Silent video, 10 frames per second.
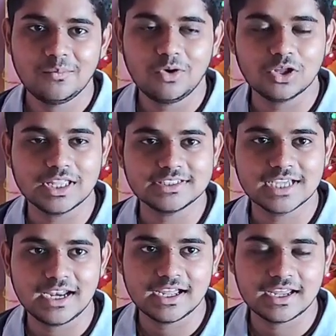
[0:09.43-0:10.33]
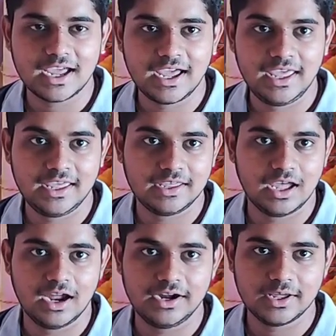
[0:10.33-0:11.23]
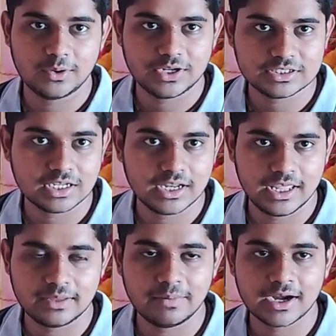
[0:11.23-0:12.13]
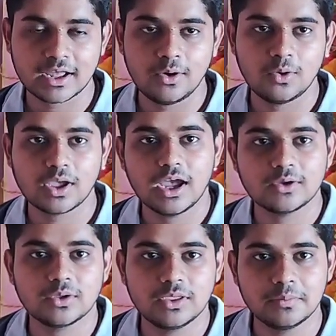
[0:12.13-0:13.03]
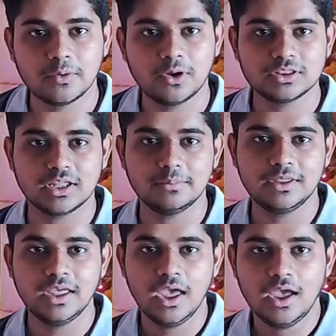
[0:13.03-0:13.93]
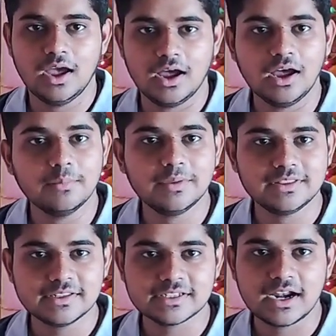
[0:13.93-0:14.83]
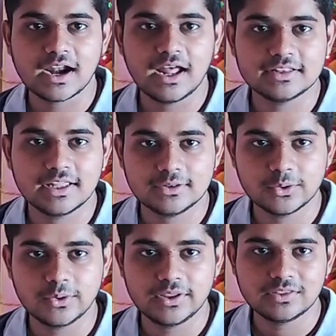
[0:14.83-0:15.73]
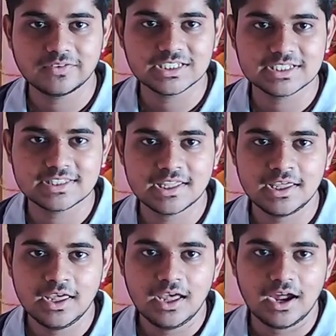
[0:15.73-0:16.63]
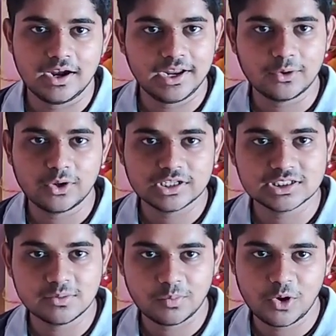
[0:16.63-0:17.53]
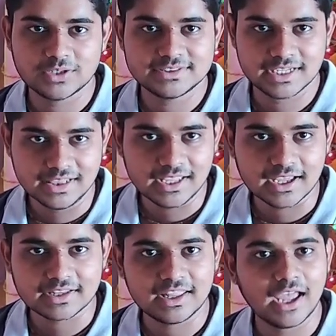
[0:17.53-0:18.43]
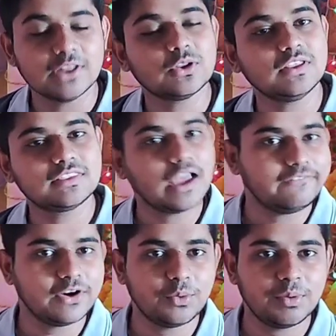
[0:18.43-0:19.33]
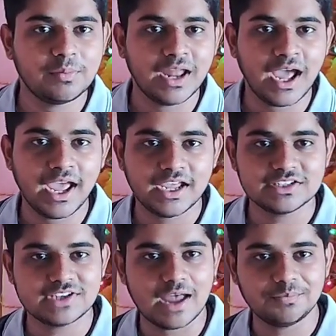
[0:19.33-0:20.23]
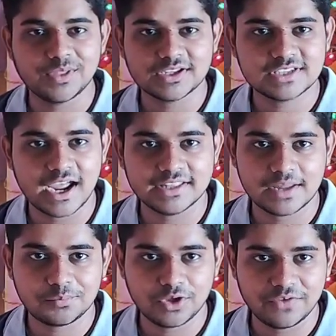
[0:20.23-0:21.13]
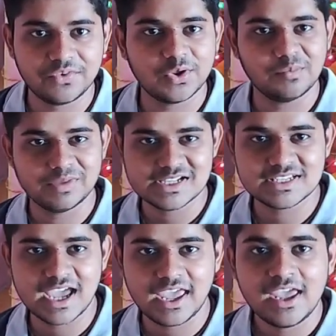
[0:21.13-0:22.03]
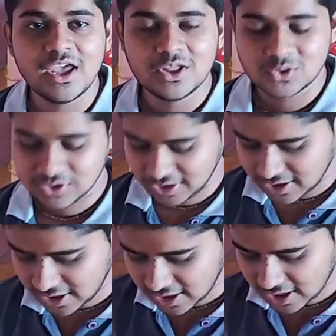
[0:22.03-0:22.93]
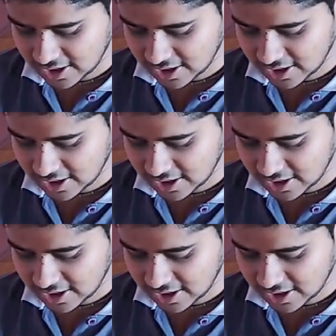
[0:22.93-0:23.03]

बहुत अच्छा लग रहा है डेकोरेशन एक बार का हो गया क्योंकि बहुत अभी बिजी चल रहा था तो इस वजह से डेकोरेशन बहुत जल्दी कर दिया तो इसका वीडियो भी बनाया है शाम तक शायद आपको ये वीडियो मिल जाए तो देखिए